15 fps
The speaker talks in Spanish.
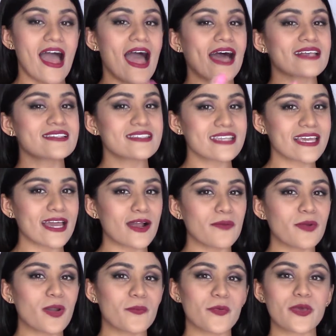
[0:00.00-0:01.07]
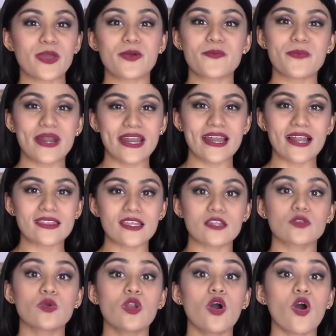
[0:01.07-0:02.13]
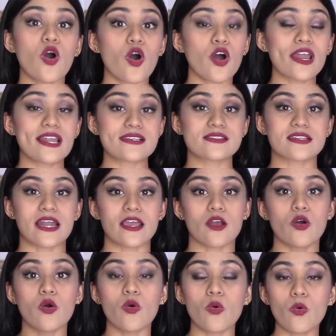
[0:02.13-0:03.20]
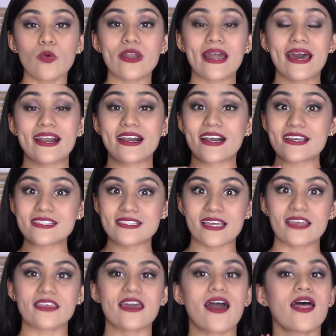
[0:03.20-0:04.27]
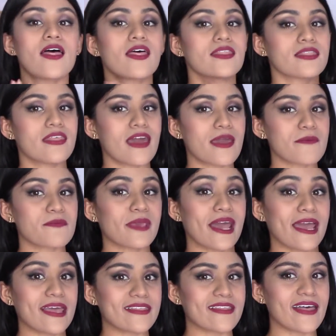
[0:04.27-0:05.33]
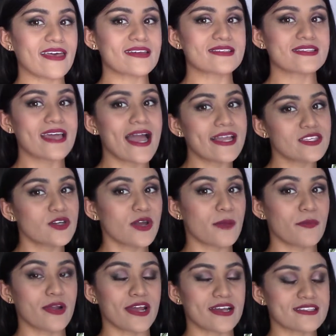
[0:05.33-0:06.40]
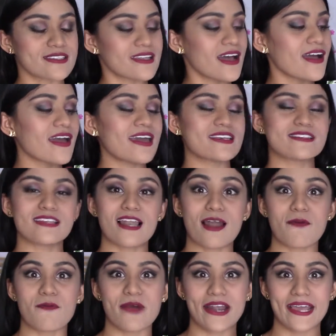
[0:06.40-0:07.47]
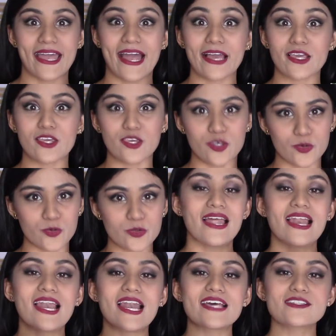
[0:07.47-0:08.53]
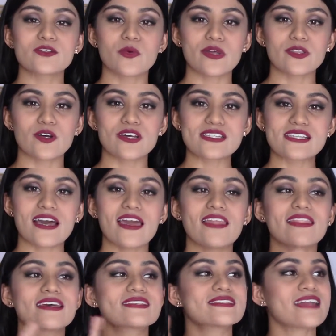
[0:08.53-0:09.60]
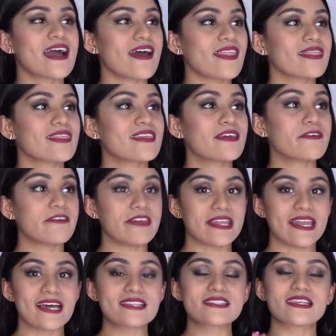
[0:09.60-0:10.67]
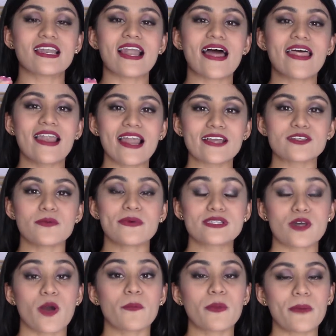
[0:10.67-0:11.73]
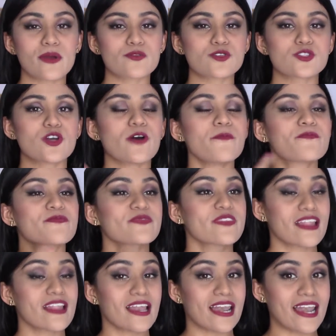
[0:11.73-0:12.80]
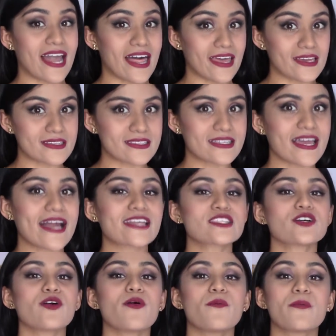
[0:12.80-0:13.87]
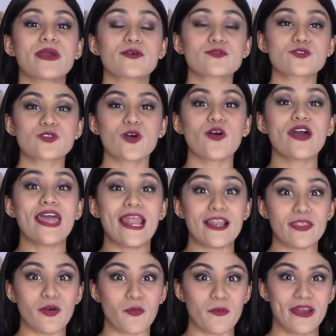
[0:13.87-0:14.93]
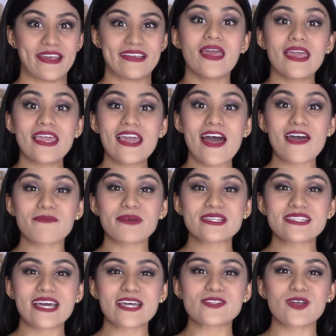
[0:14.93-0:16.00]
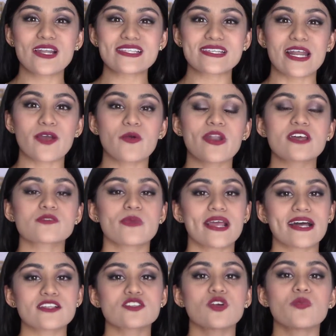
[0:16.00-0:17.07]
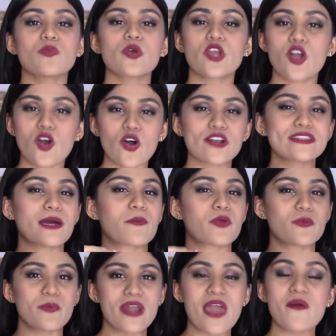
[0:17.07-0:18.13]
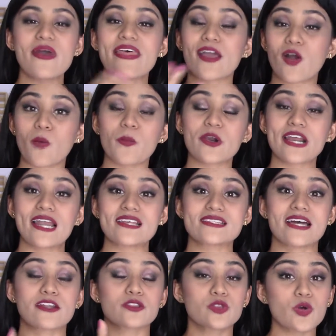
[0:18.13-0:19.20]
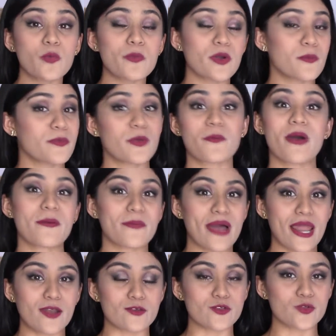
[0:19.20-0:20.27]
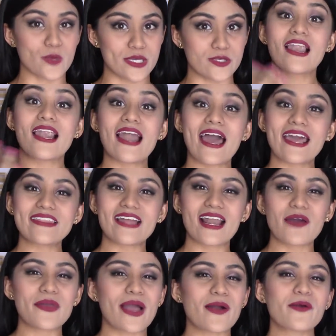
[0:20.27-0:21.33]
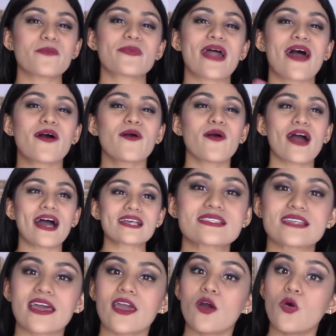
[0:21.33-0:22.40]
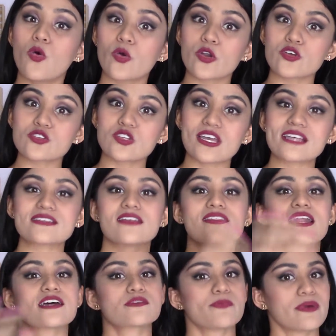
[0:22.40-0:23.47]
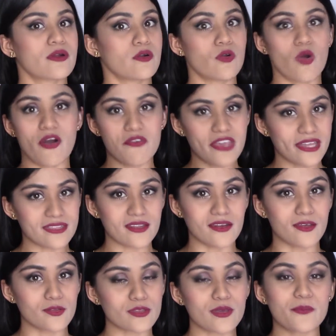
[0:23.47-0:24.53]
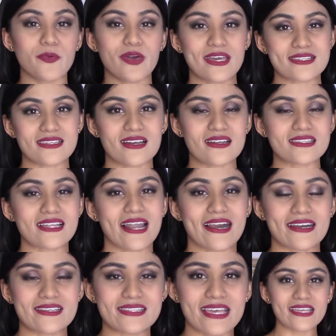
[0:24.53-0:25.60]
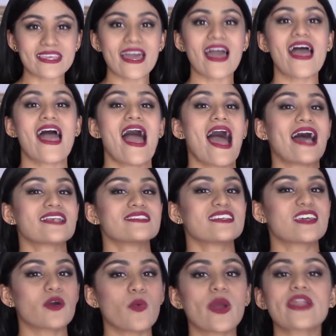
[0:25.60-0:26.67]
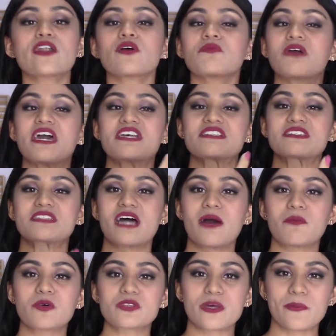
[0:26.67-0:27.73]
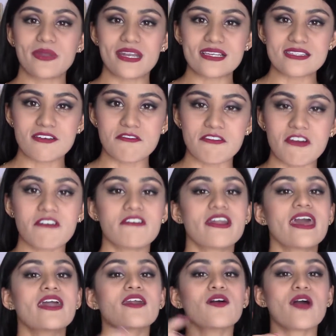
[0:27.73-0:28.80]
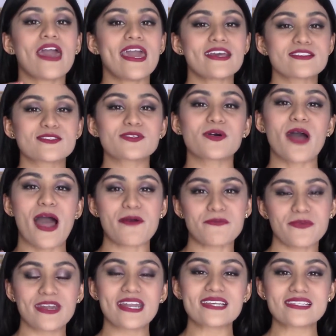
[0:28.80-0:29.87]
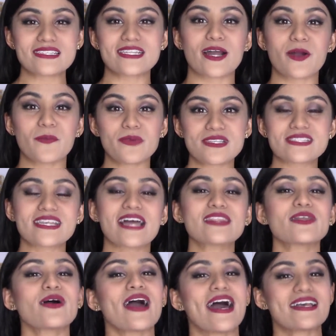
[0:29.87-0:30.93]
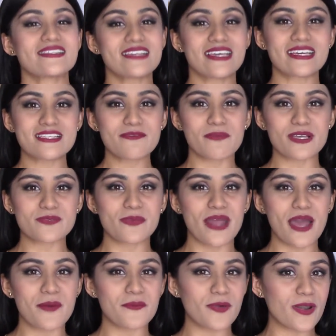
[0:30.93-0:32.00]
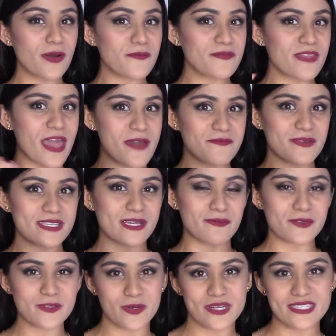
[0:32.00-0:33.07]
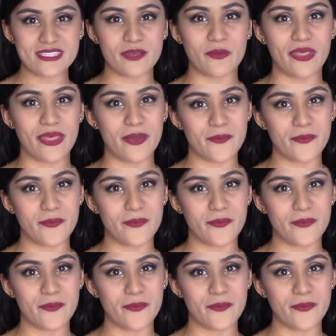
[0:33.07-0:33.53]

Así que como lo pudieron ver en el título, hoy les traigo una reseña de mi agenda de este año, que por acá está, es de la marca Cute. Les cuento que esta agenda está divina, si la del año pasado a mí me gustó, la de este año me gustó el doble. Y además de eso les traigo una explicación muy corta, muy breve de cómo realizar tu propio mapa de los sueños. La agenda la había comprado hace unos días atrás, pero no había tenido tiempo de hacerles la reseña, así que bueno, estamos apenas en febrero, esto apenas está comenzando, así que sin más preámbulo, empezamos con este video.